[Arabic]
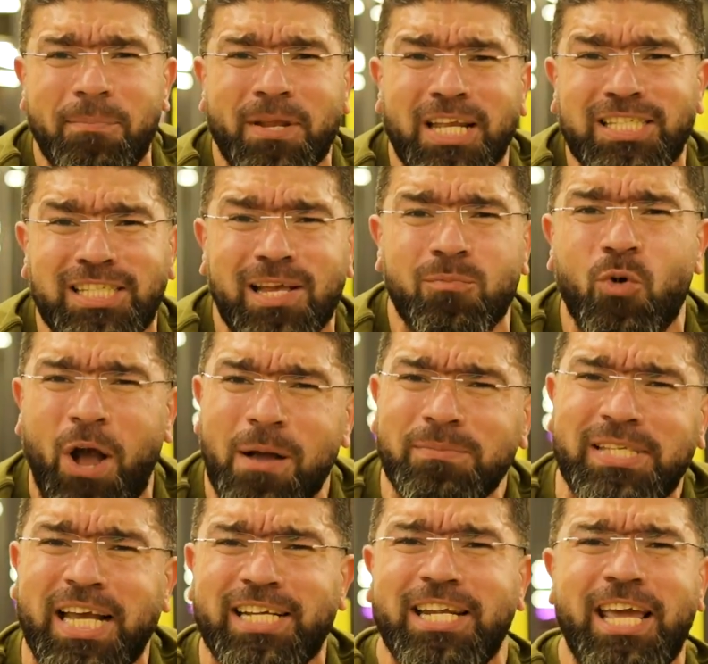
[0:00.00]
بالازازه ام
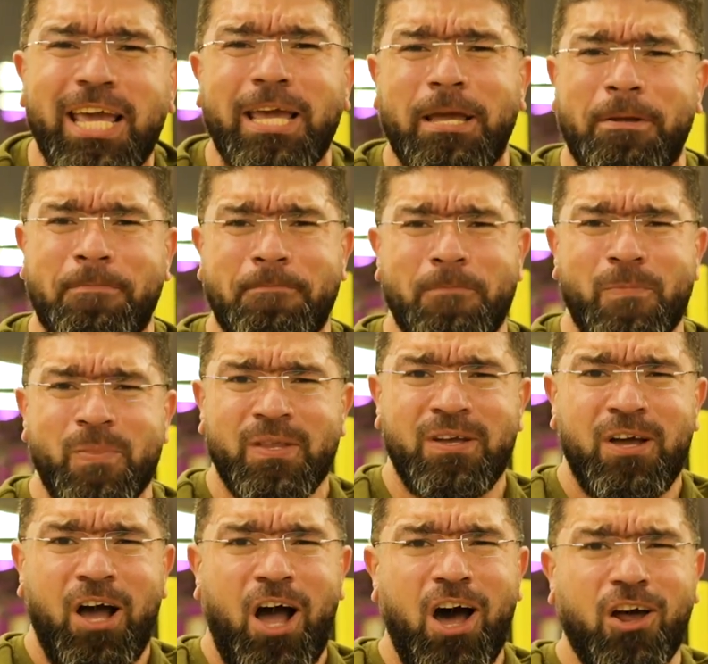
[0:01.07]
5 جنيه
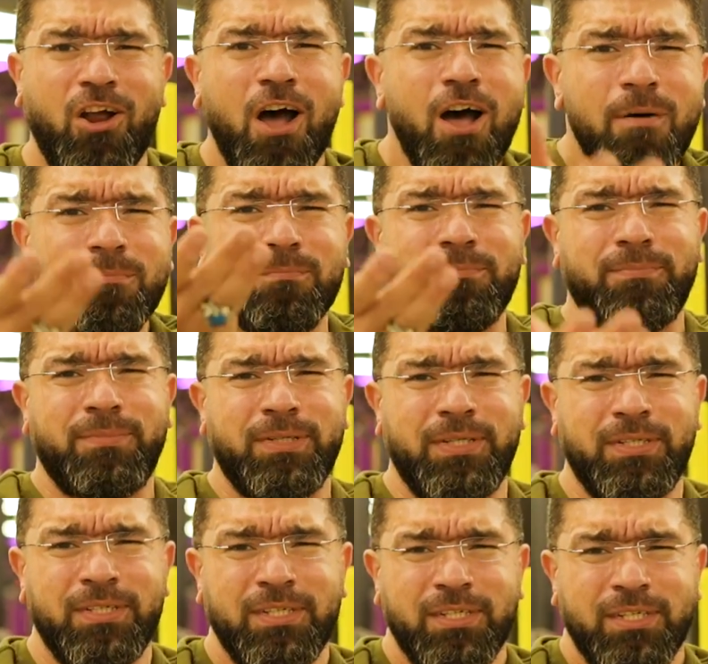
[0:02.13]
حرام
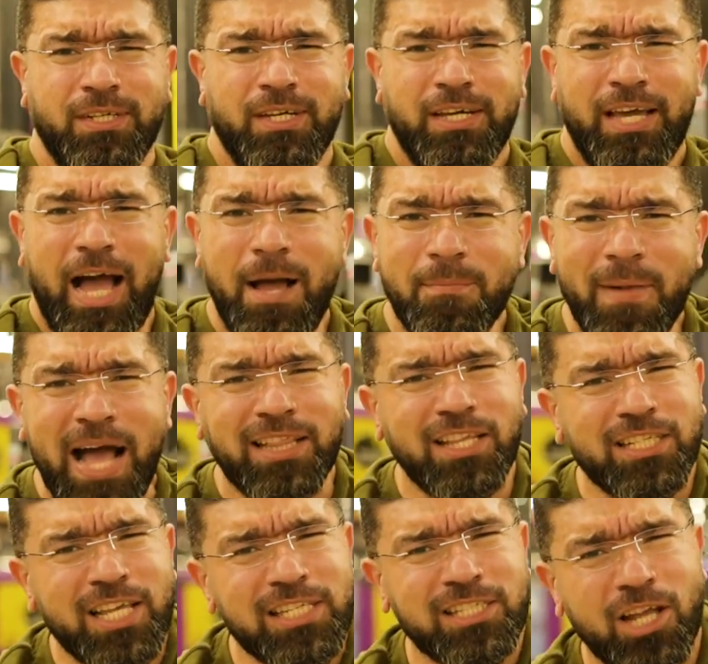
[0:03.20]
يا عم هات
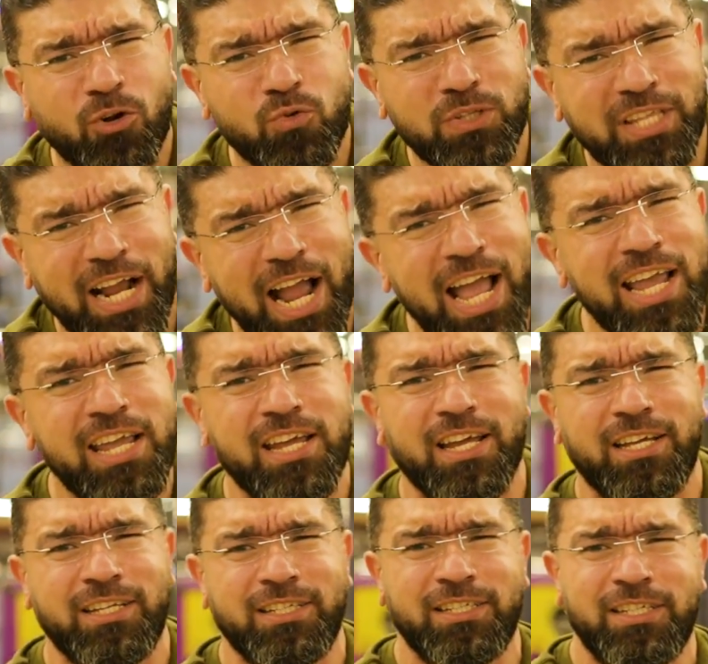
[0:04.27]
ازازتك وانت جاي
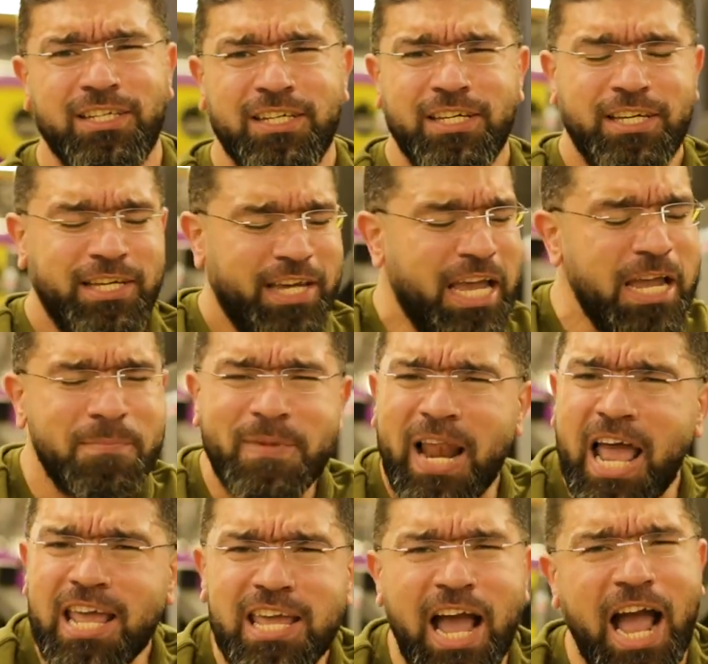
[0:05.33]
اعمل
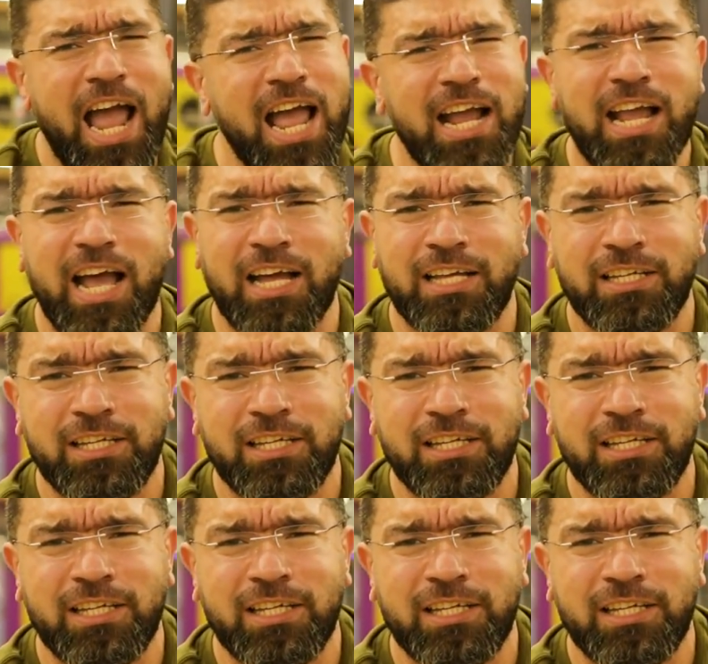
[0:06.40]
اي حاجه